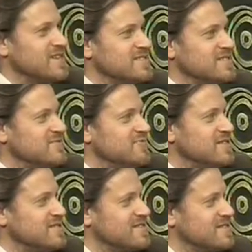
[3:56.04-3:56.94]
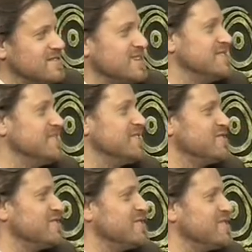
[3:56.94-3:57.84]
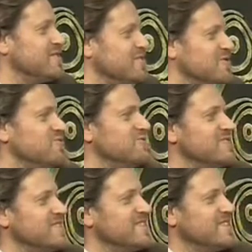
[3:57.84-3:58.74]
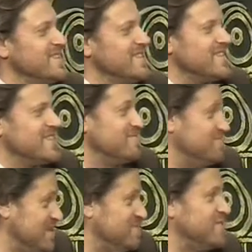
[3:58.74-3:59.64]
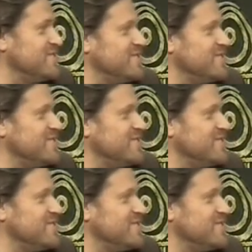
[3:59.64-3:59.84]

студии с красивой, очаровательной ведущей. Мне повезло.